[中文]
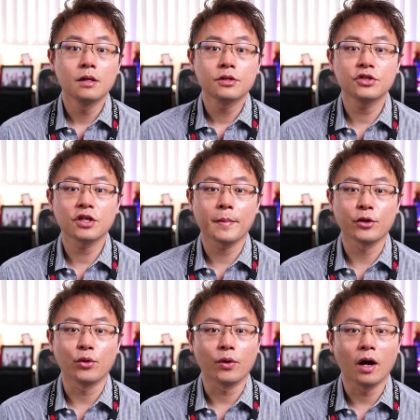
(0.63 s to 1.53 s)
世界脉
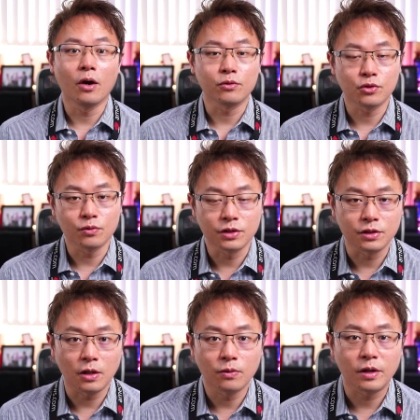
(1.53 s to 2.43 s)
动，澳洲视
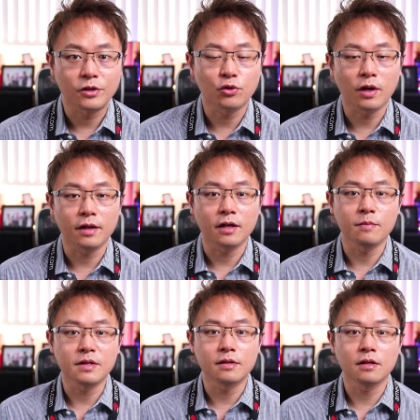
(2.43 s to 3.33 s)
角，欢迎收看 A
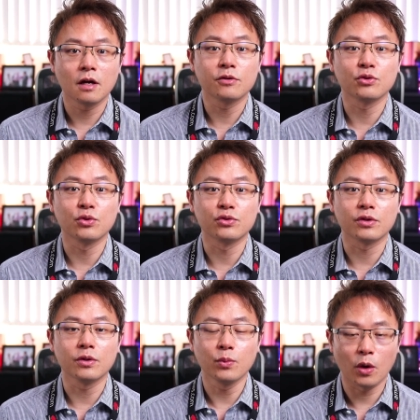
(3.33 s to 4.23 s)
M E C 澳洲留
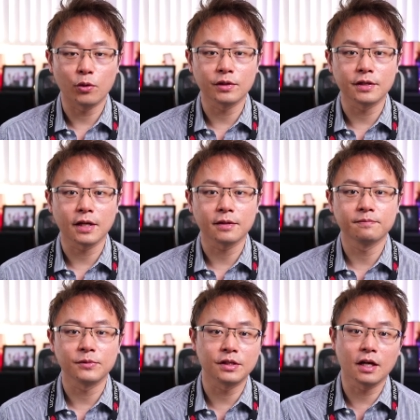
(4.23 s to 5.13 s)
学网络电台，
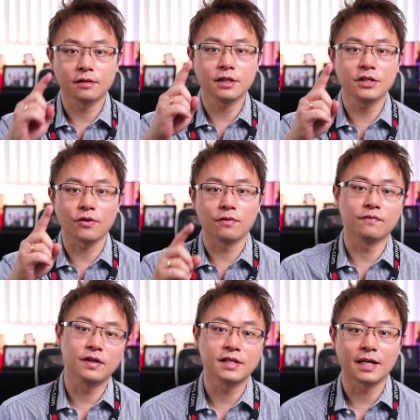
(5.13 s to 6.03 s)
您的第一手
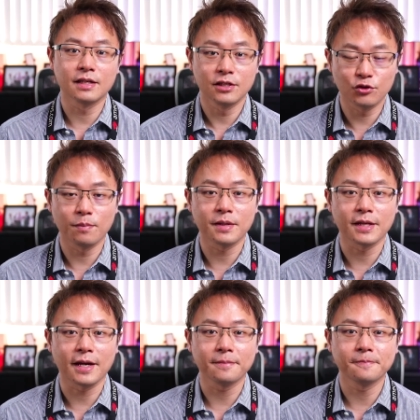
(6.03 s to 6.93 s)
Visa 学员平
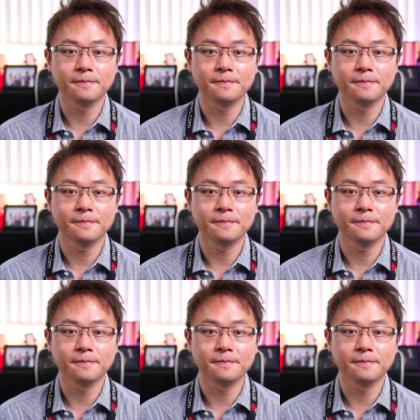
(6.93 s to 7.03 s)
台。